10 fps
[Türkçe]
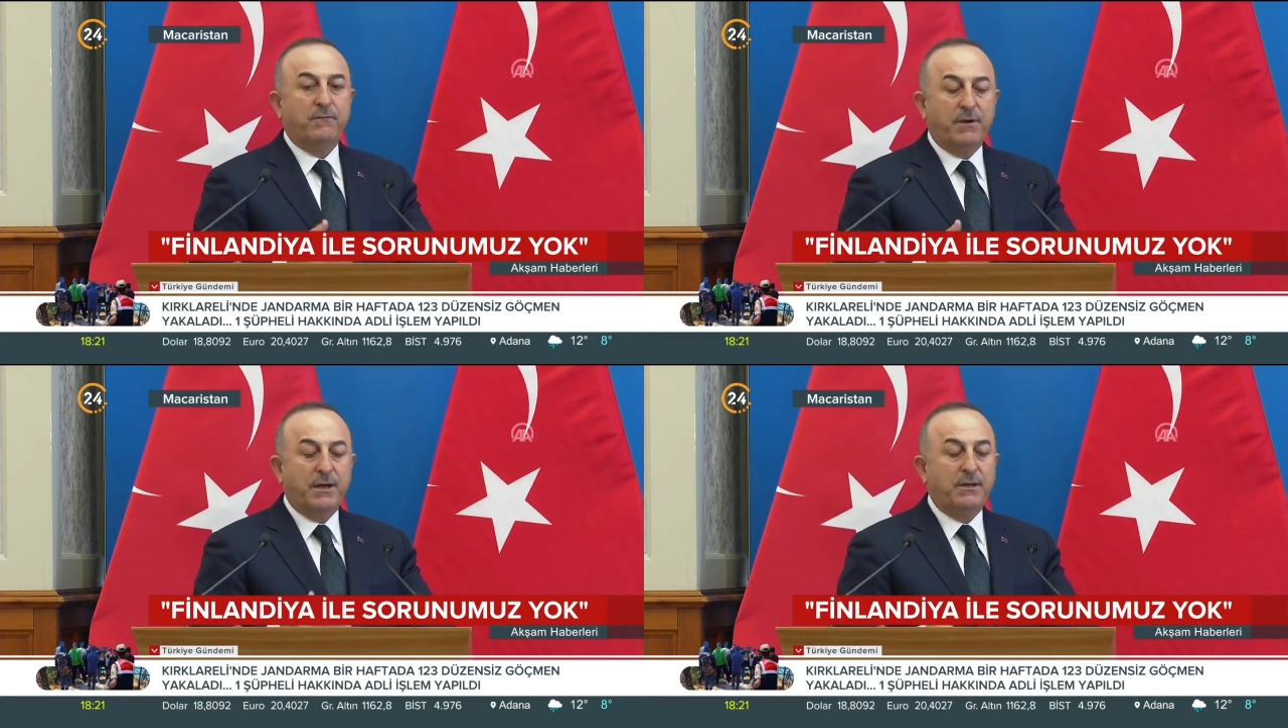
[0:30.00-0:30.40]

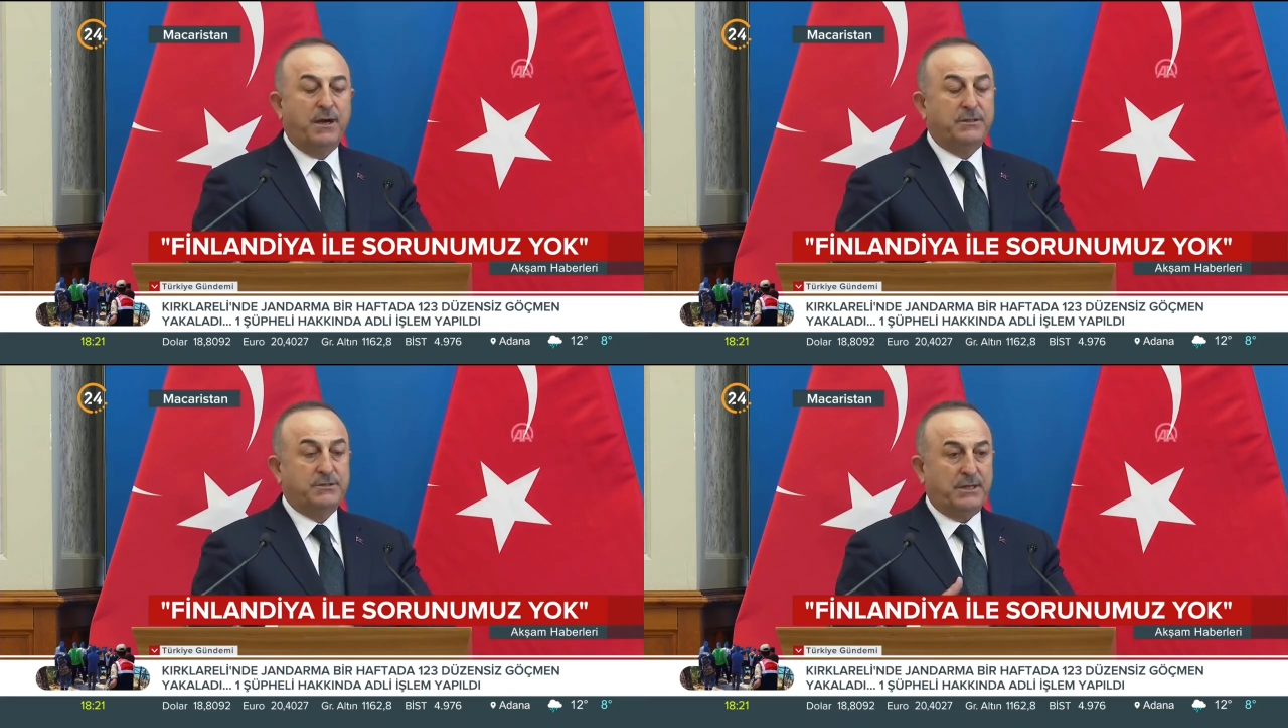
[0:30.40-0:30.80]
ve
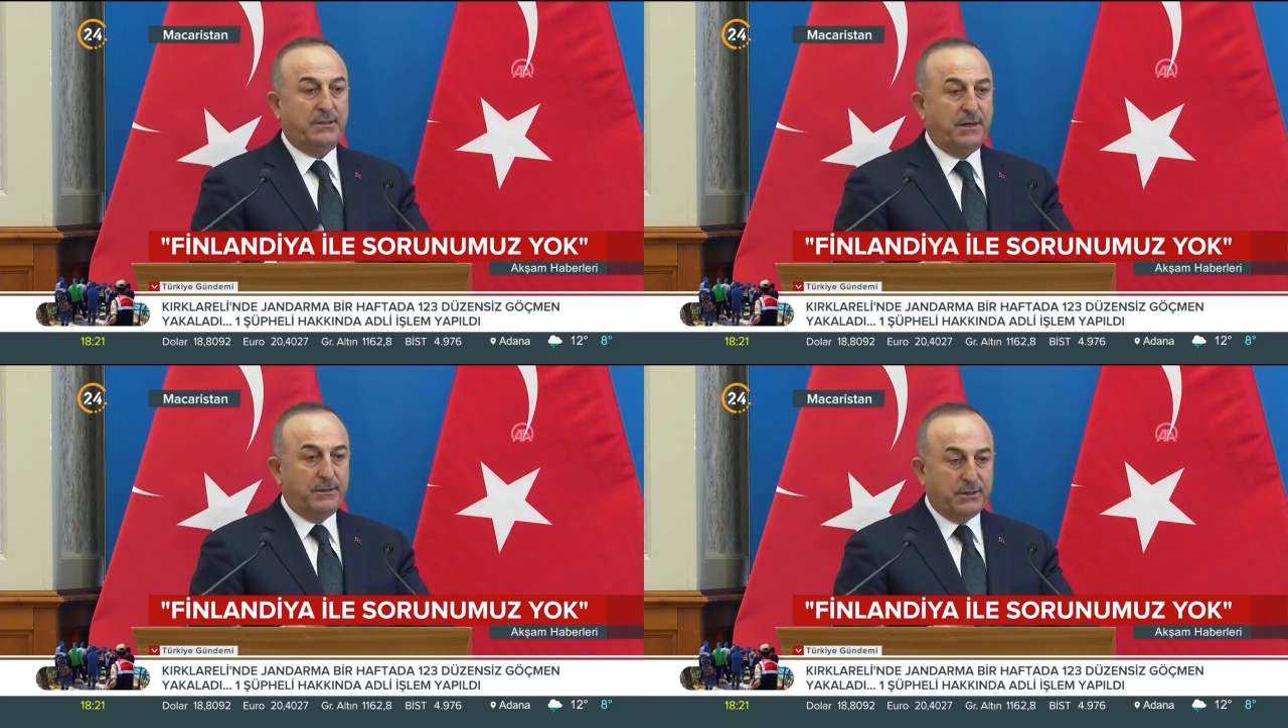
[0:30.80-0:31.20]

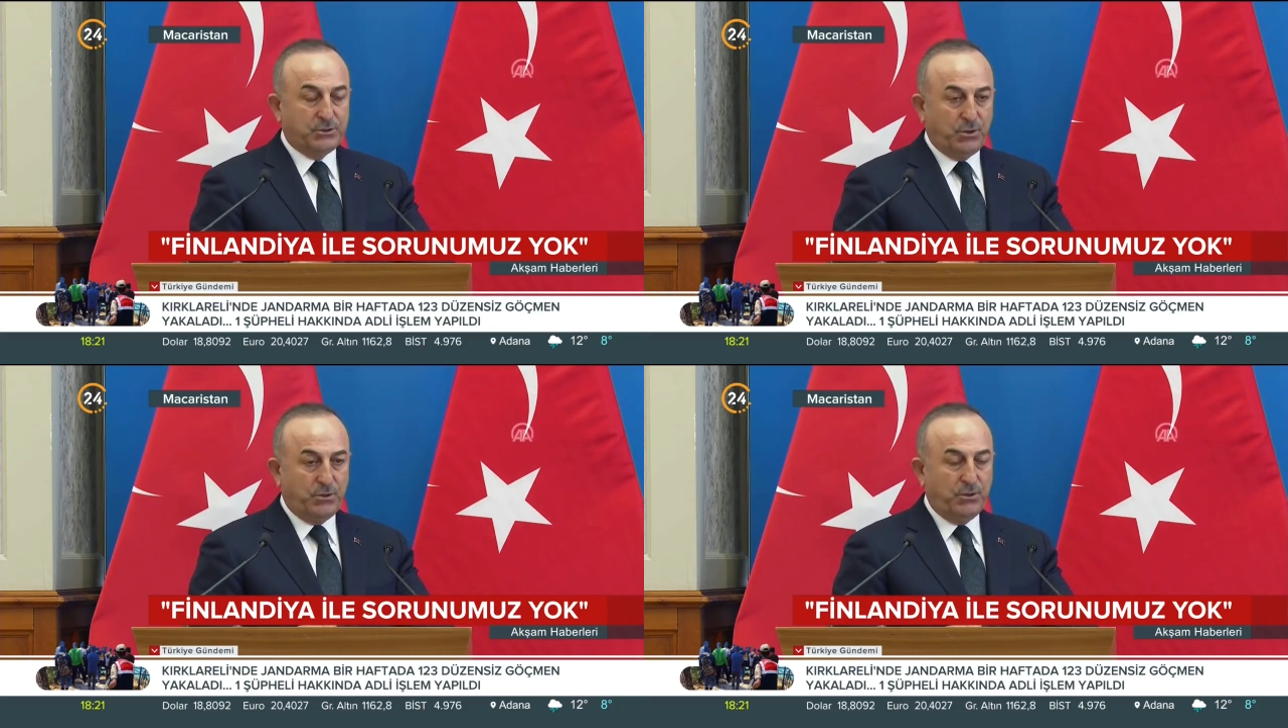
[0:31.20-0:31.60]
atacaklarını da
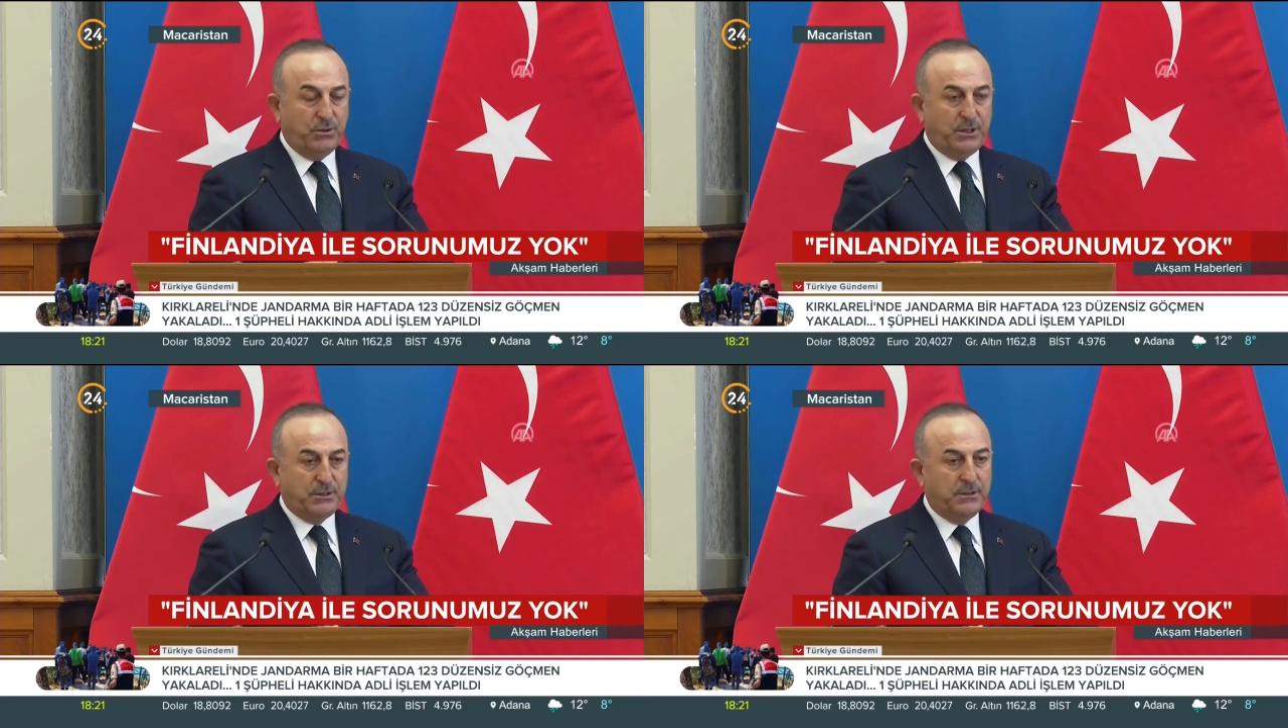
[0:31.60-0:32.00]

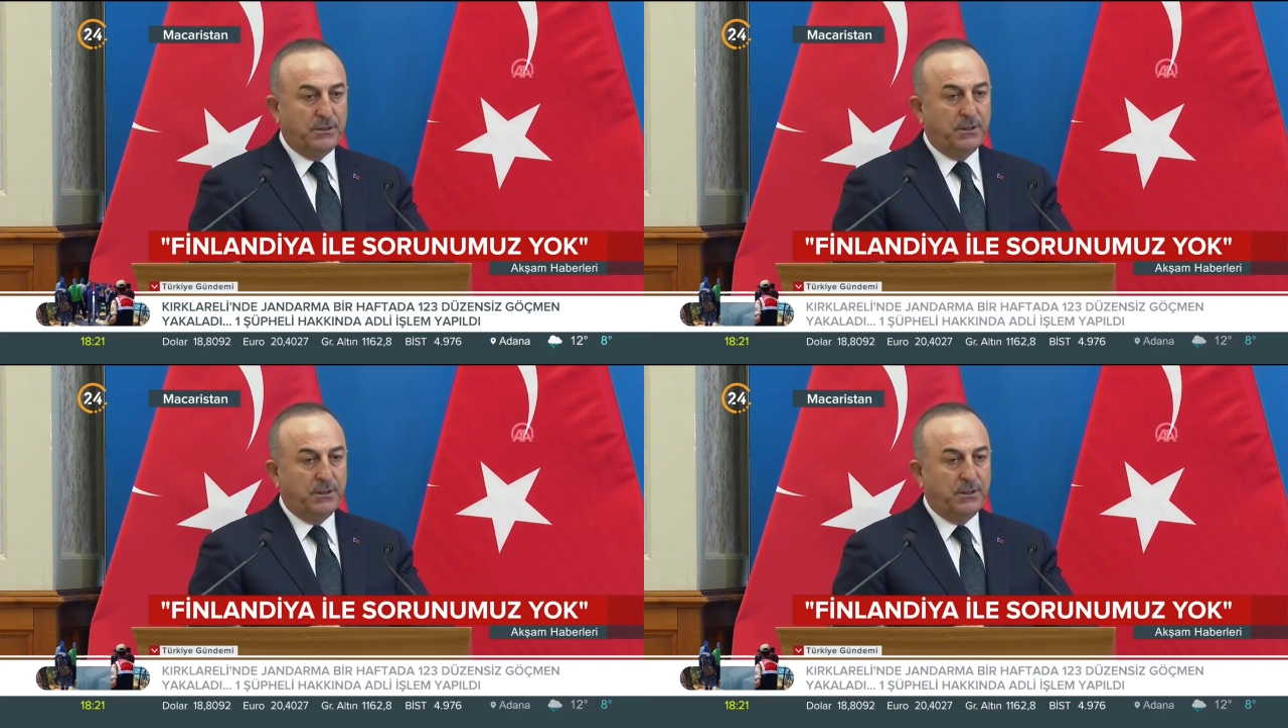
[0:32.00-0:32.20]
söylüyorlar.